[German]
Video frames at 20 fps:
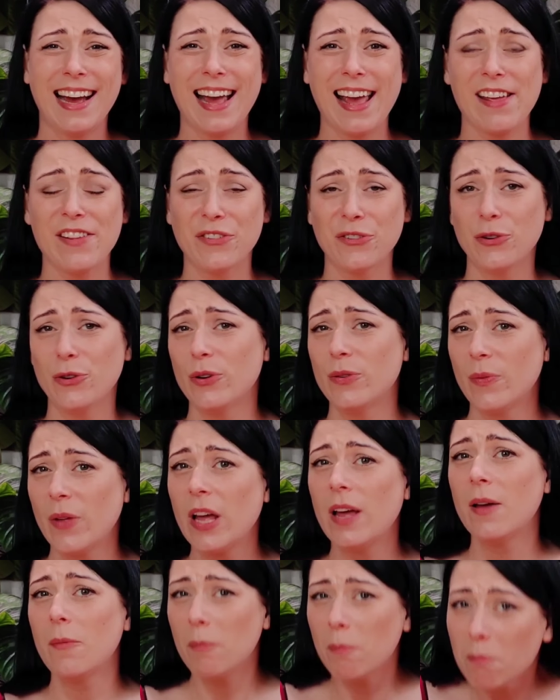Also
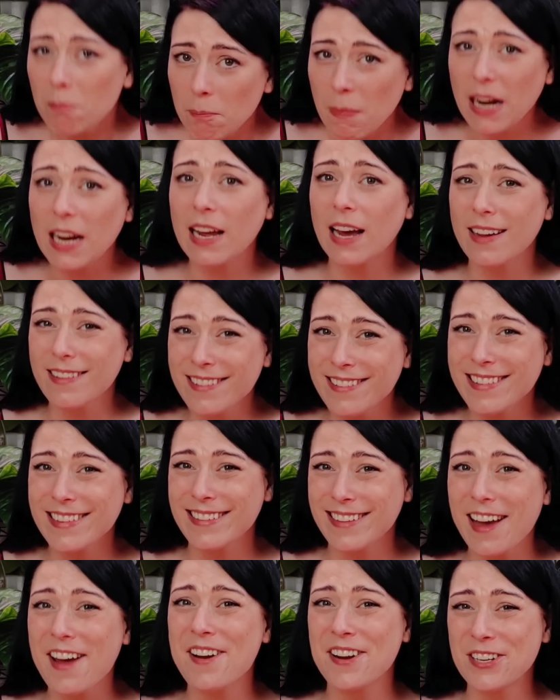man kann
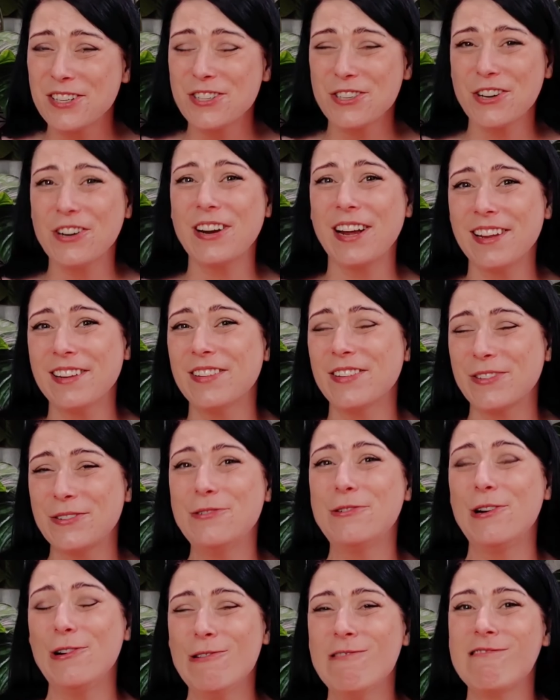sich da dann schon ganz
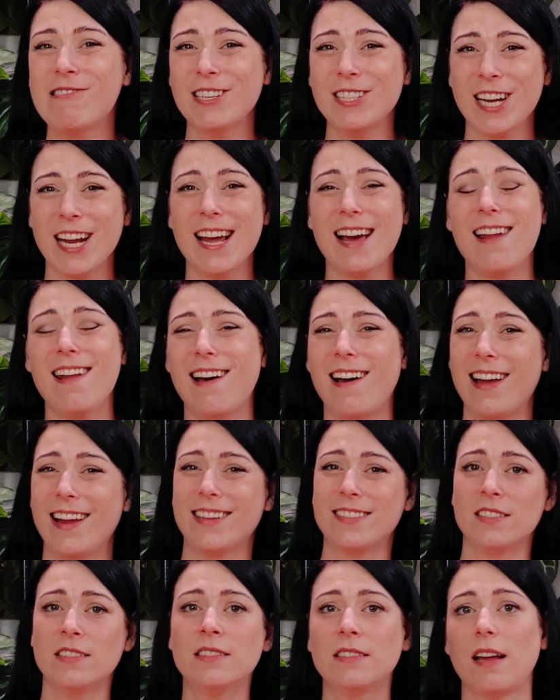gut logisch
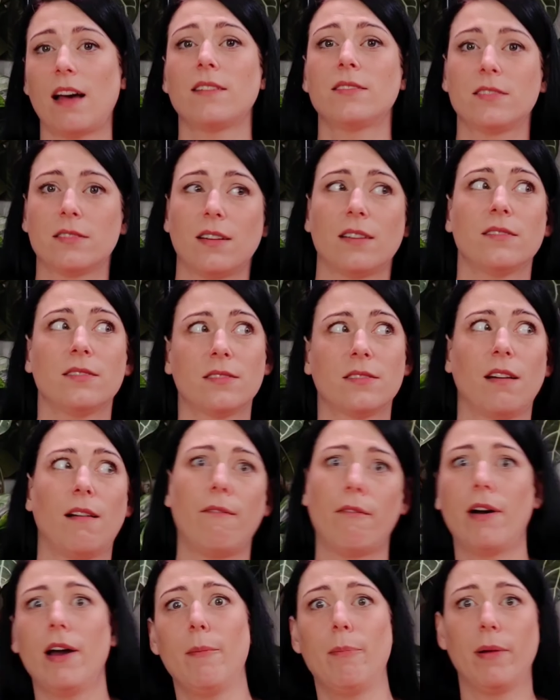herleiten, dass das
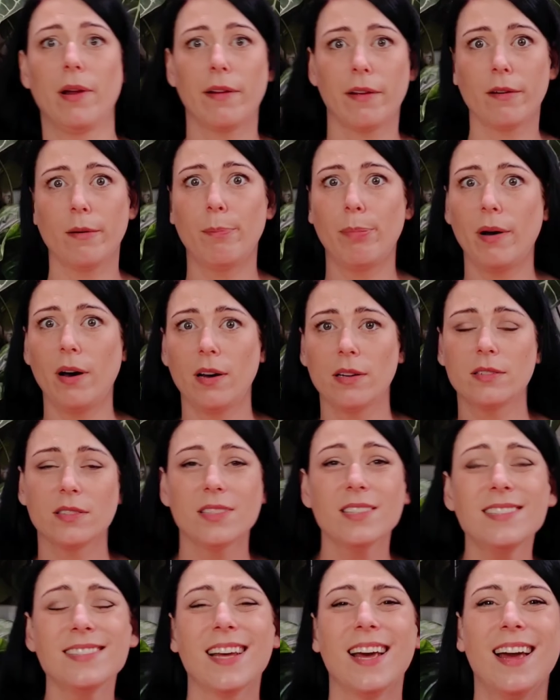der weibliche Part
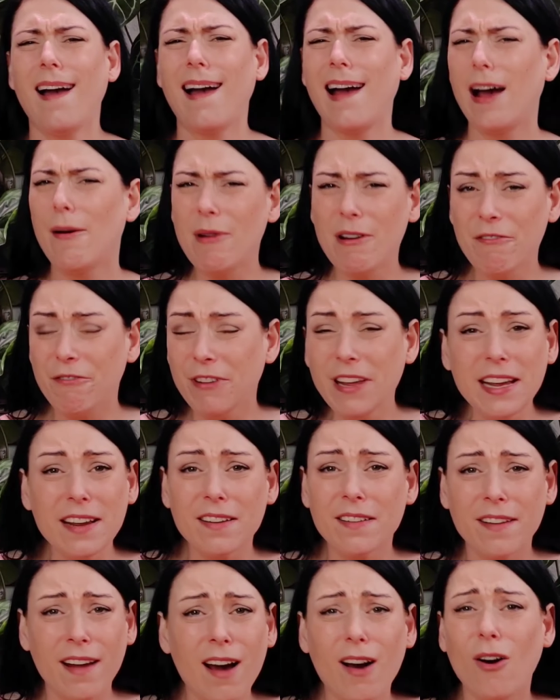ist. Aber wie
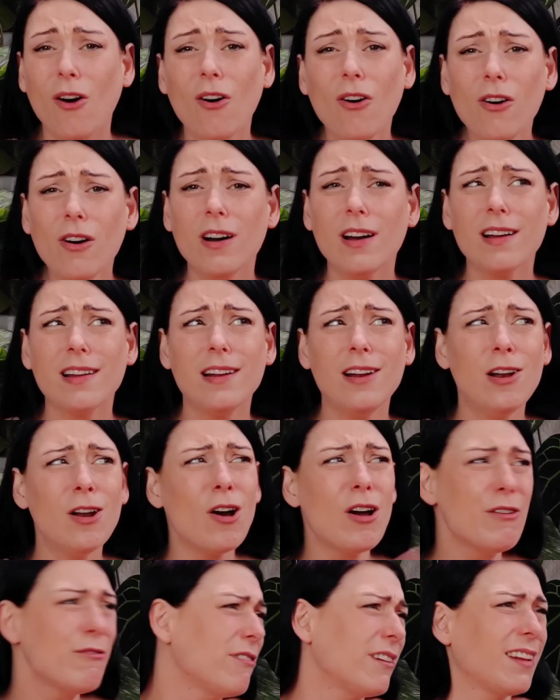genau
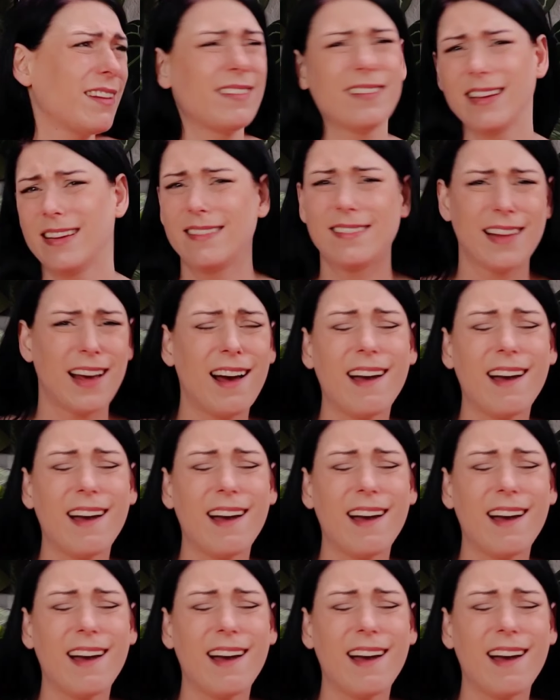läuft das jetzt